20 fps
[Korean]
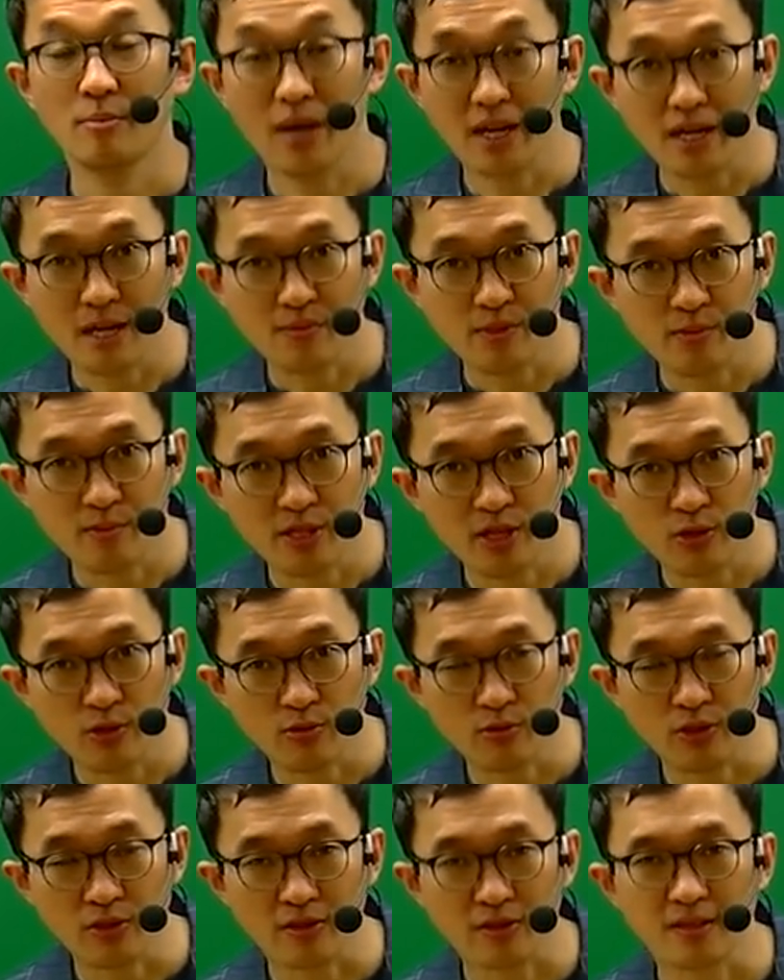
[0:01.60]
반갑습니다
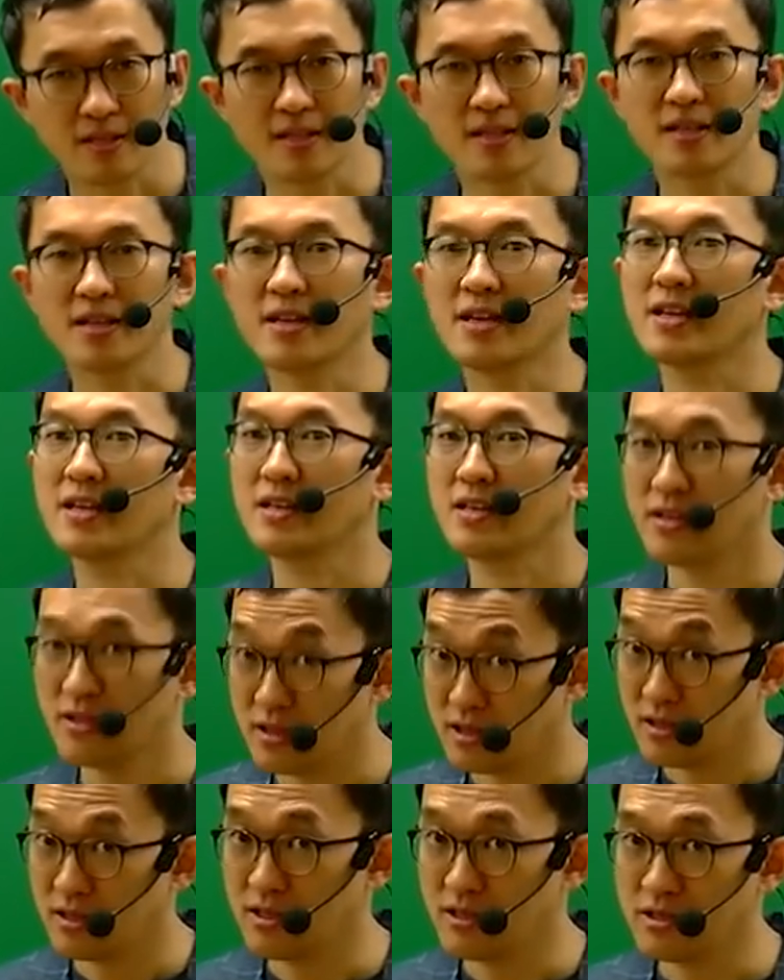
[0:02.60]
여러분
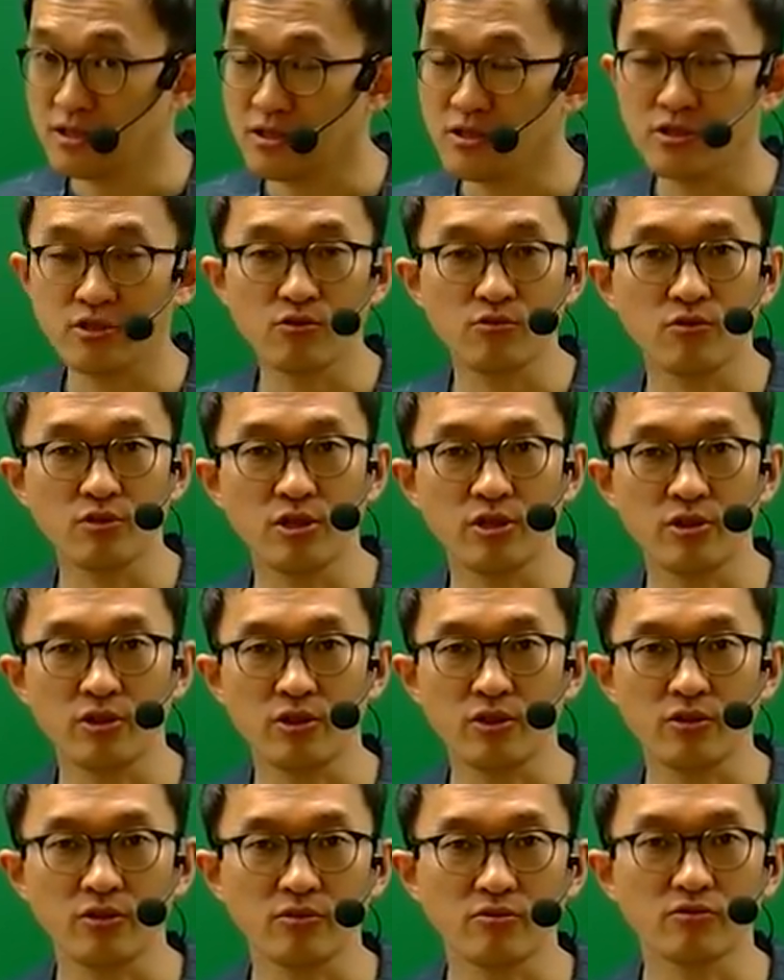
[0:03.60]

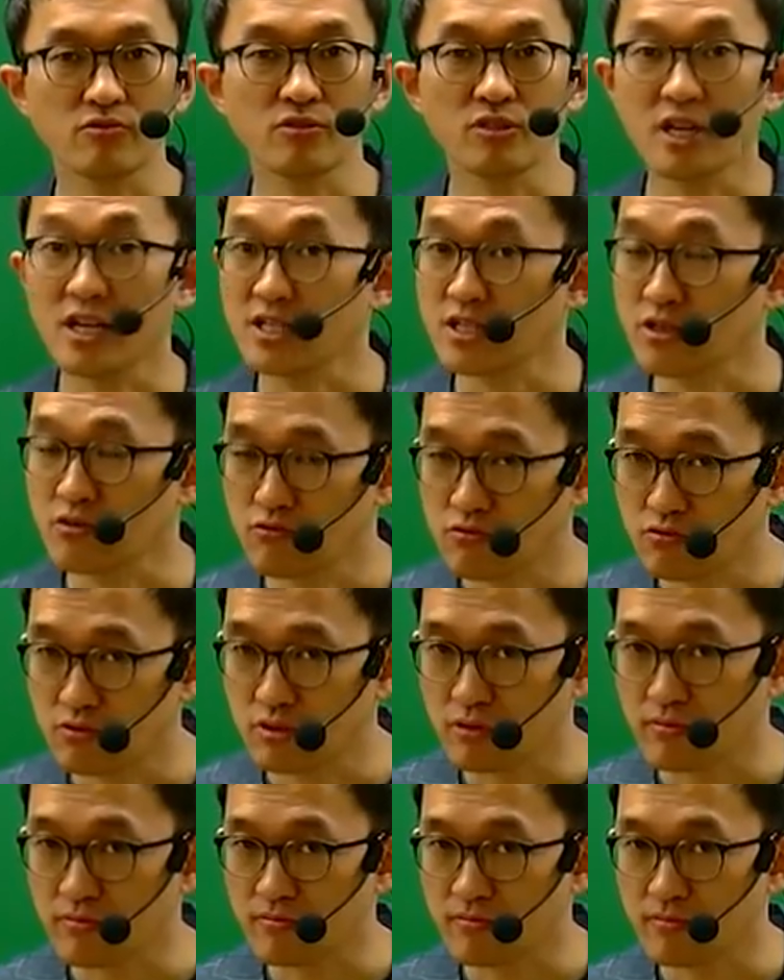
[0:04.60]
2019년도 국가직
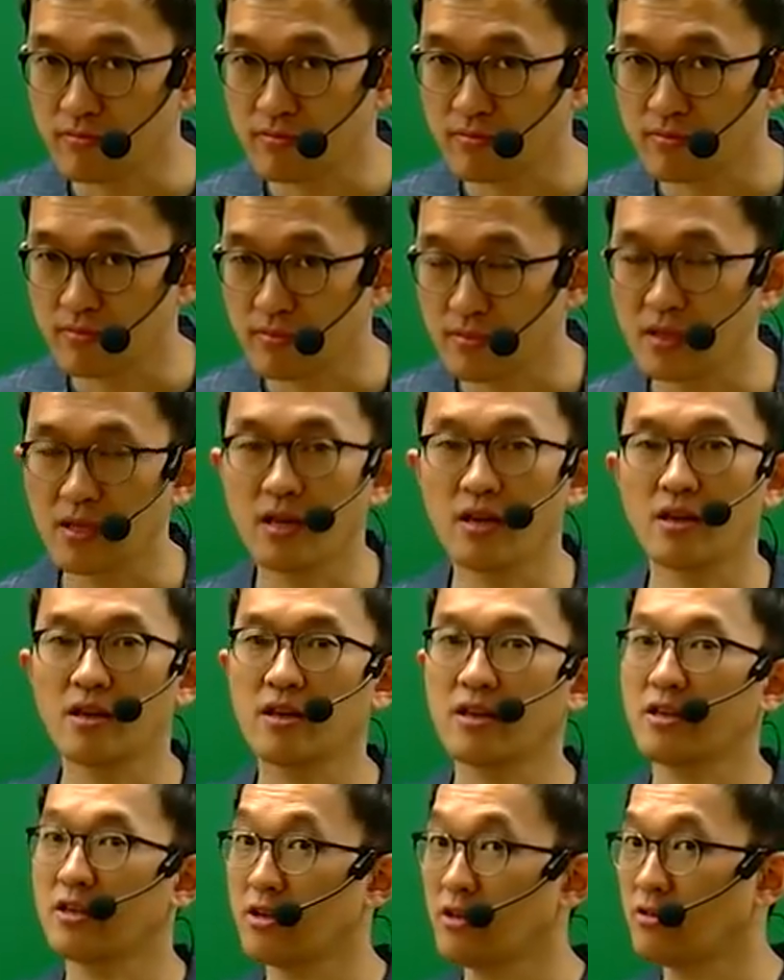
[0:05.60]
9급
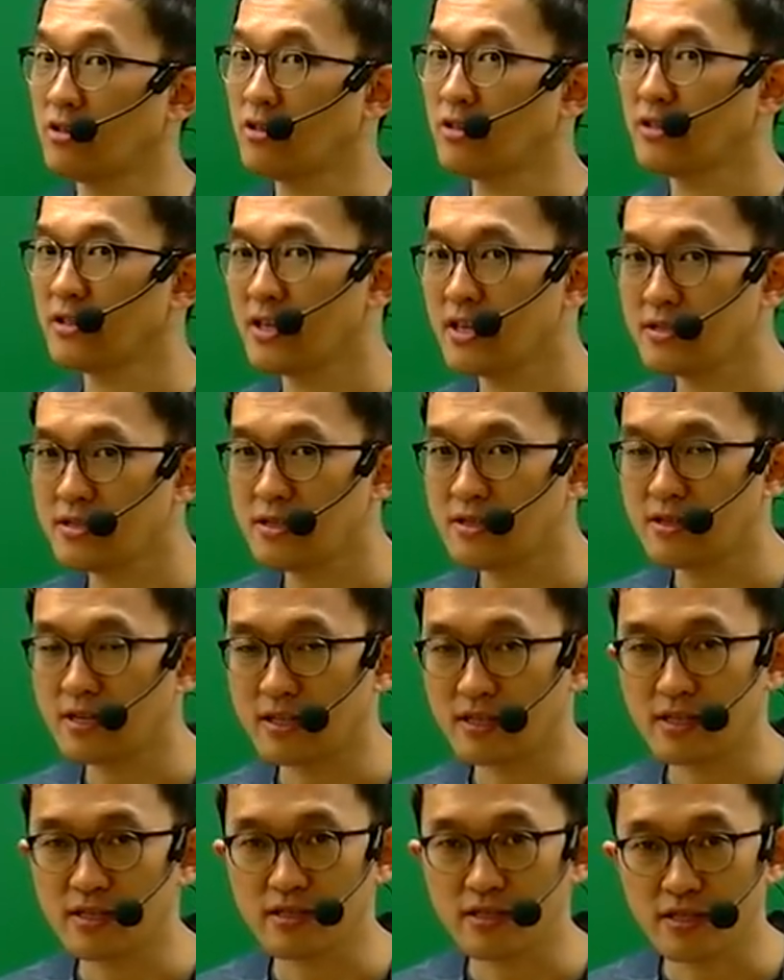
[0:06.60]
영어 해설
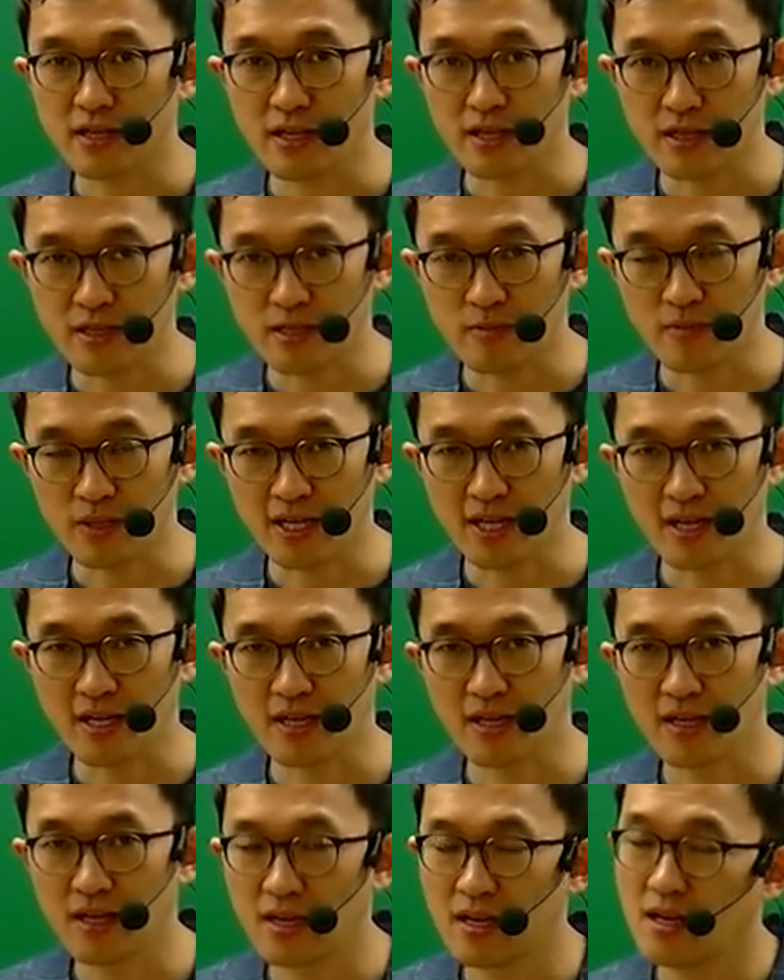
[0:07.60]
강의 시작하겠습니다
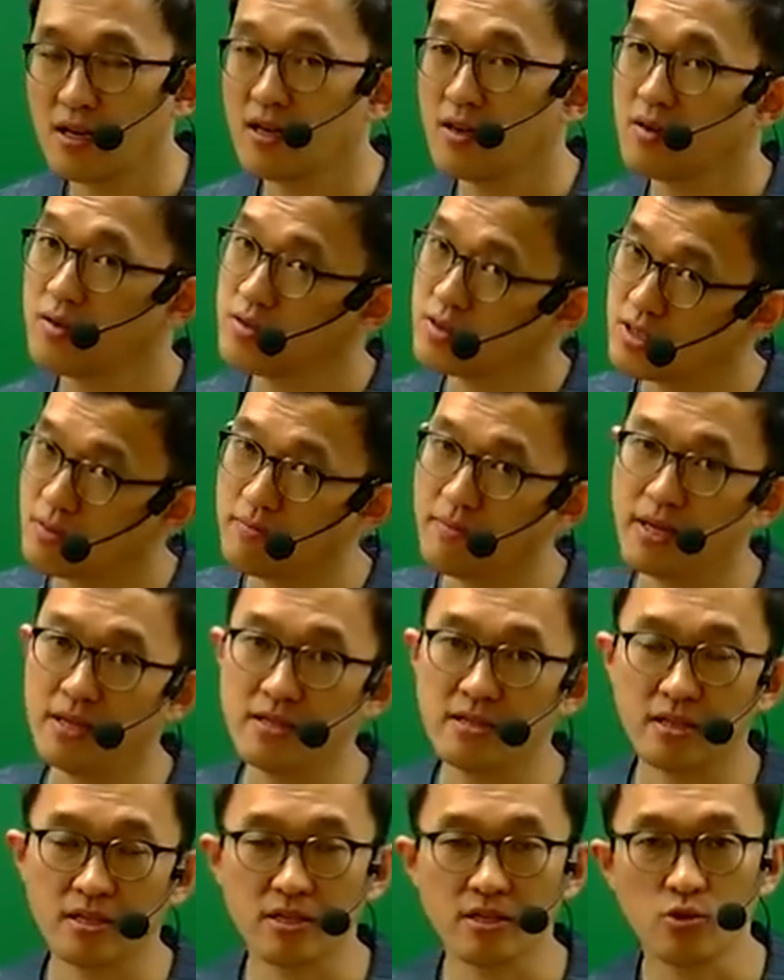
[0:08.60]

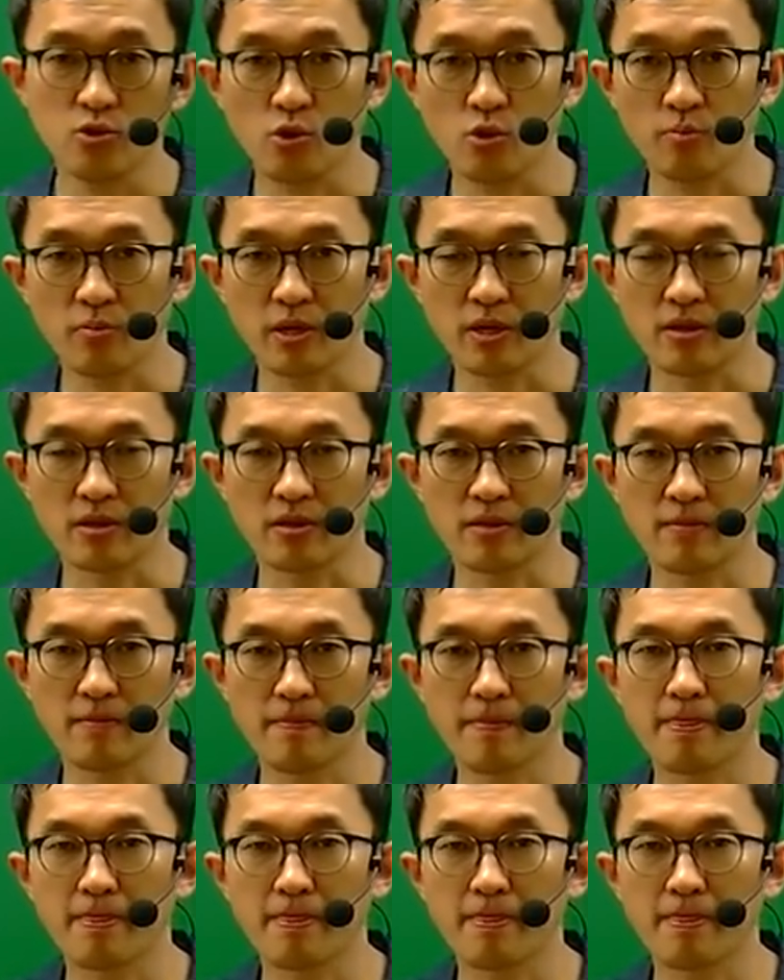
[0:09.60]
전반적인 총평